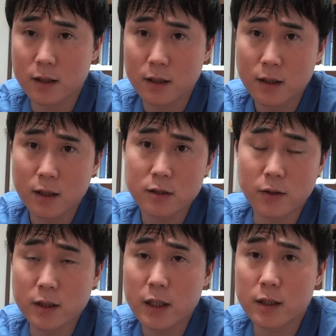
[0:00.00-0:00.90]
りあるい
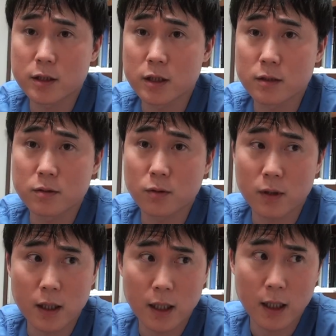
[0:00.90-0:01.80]
はレーシックと
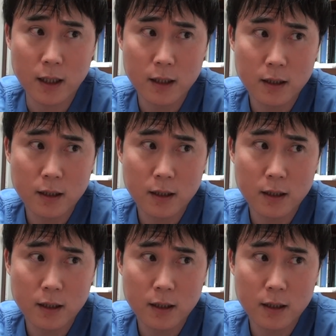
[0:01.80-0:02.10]
か